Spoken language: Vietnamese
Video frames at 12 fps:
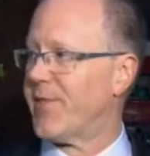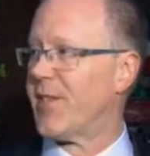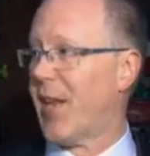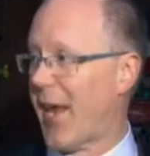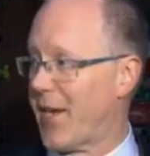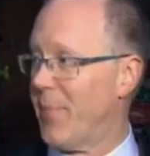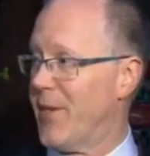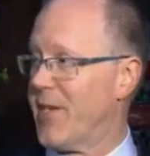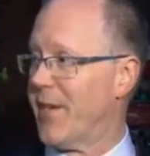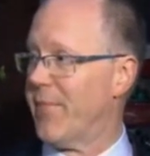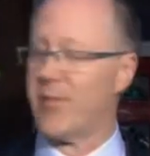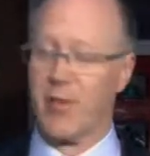đã hủy bỏ
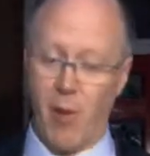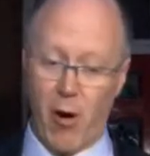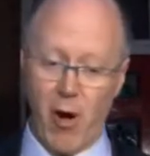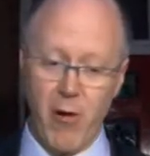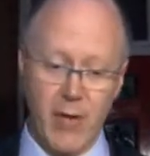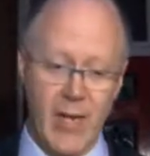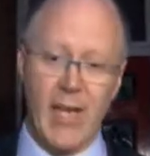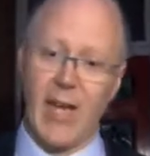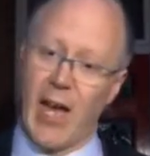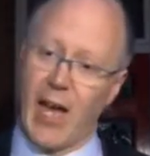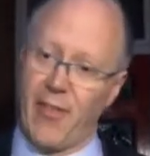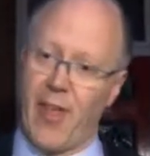cuộc điều tra đối
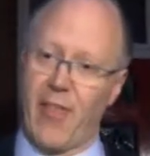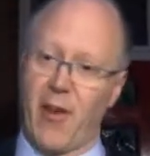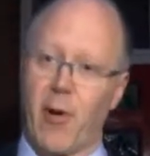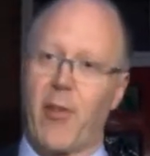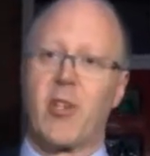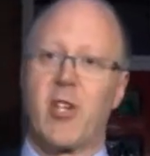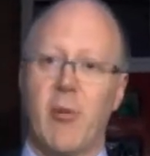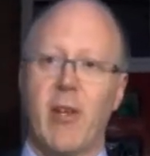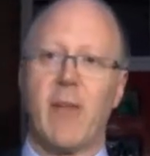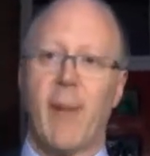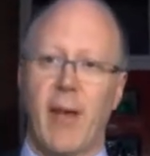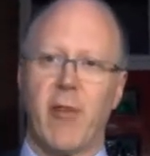với ông Saville
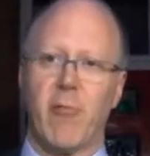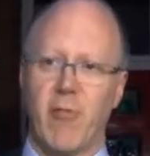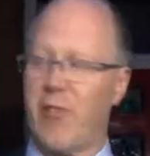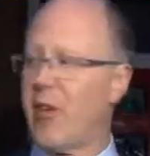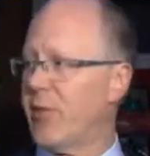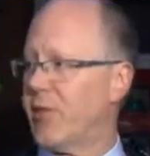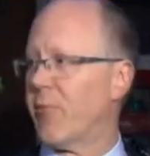trong năm ngoái.